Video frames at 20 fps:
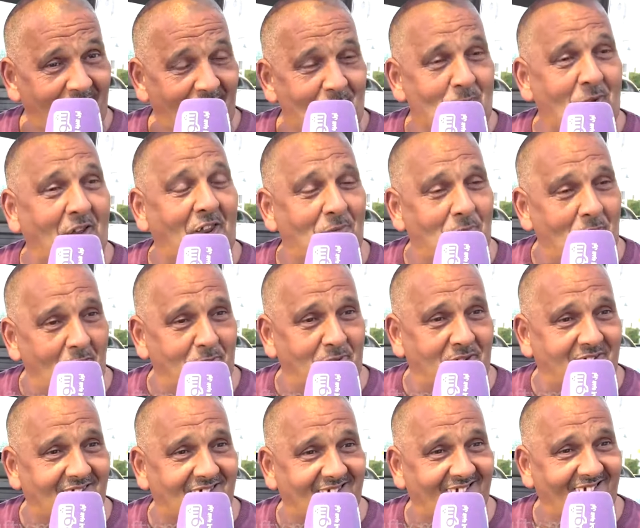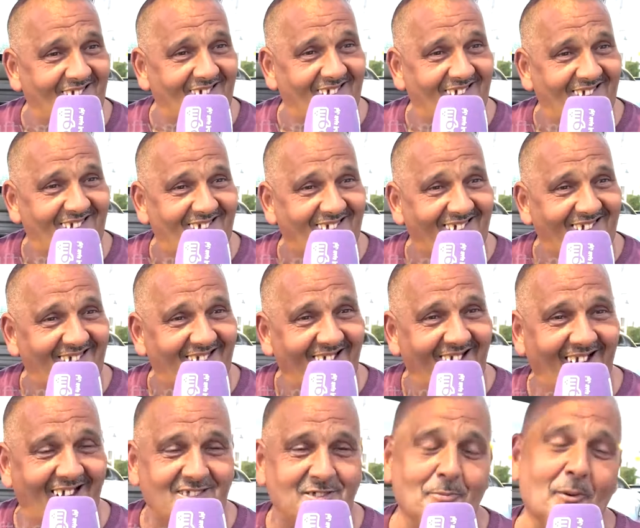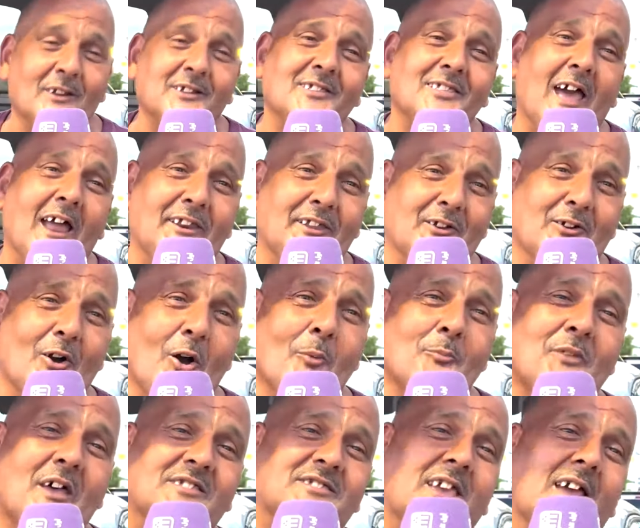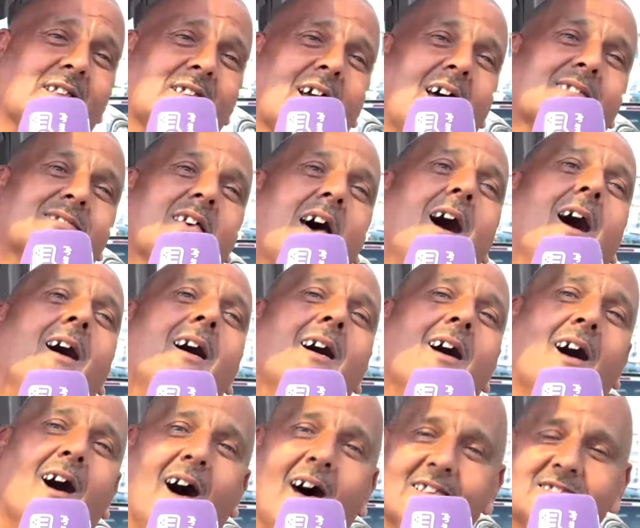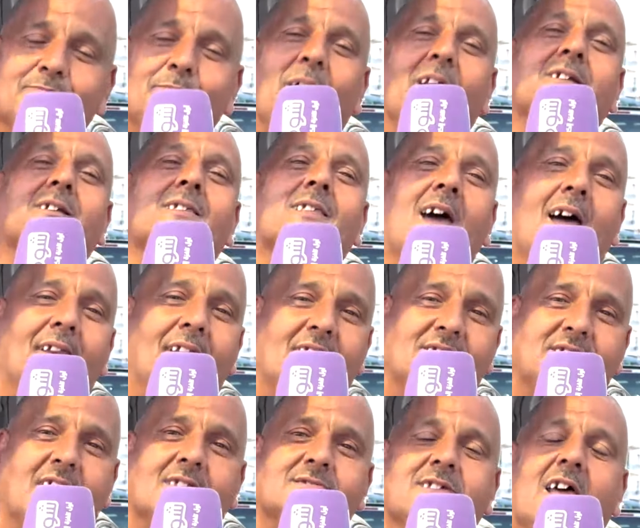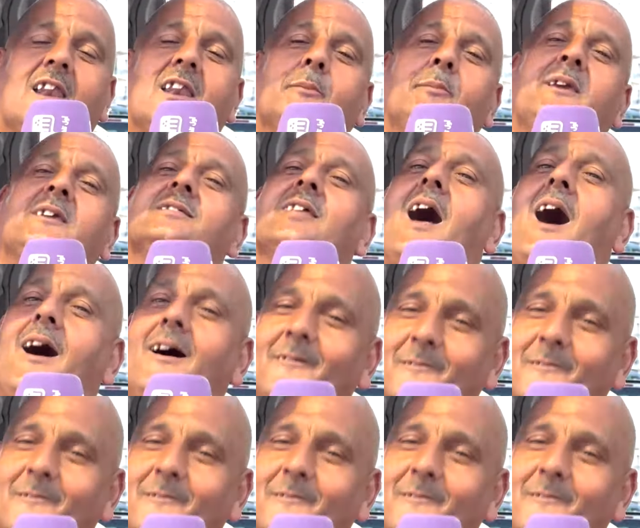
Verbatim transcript: مرحبا بك ها تبارك الله عليكم الناس ديال كازا ها تبارك الله الناس ديال الدار البيضاء